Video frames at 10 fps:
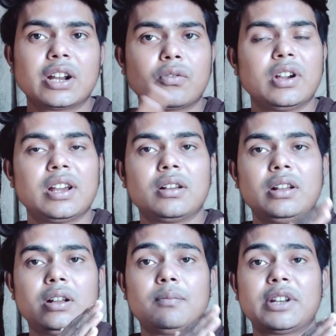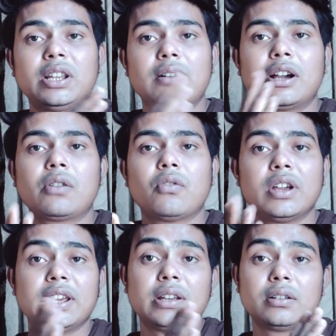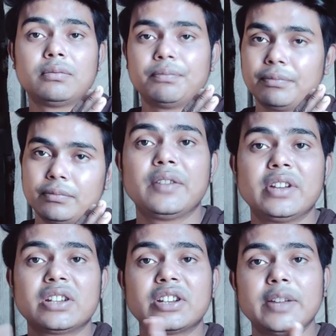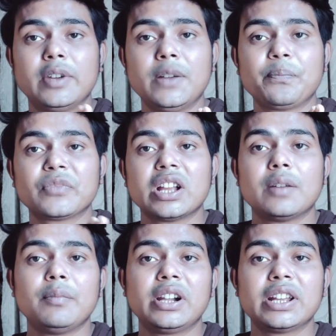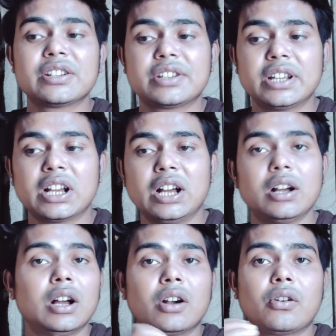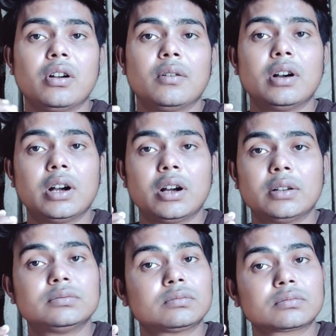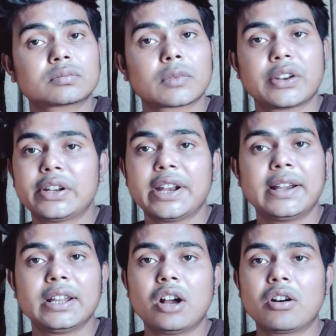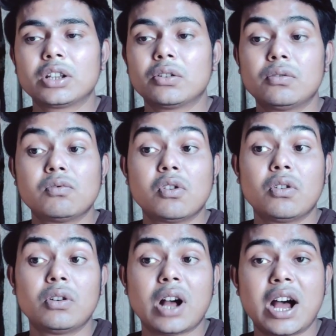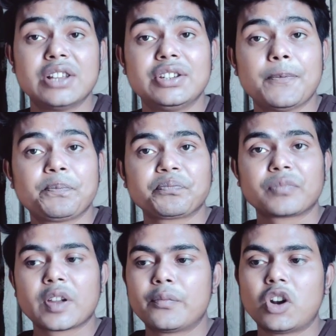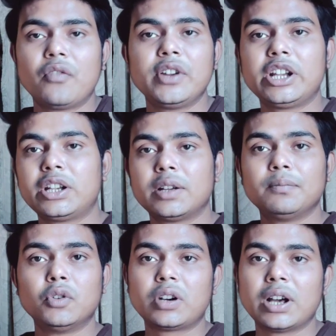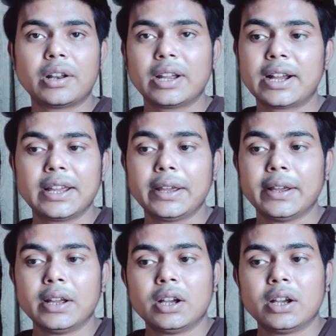अगर कोई आ, मतलब अगर कोई प्रीवियस डे में बी टी टी एस का आ, ट्रेड लिया होगा तो वो आज प्रॉफिट बुक करेगा ही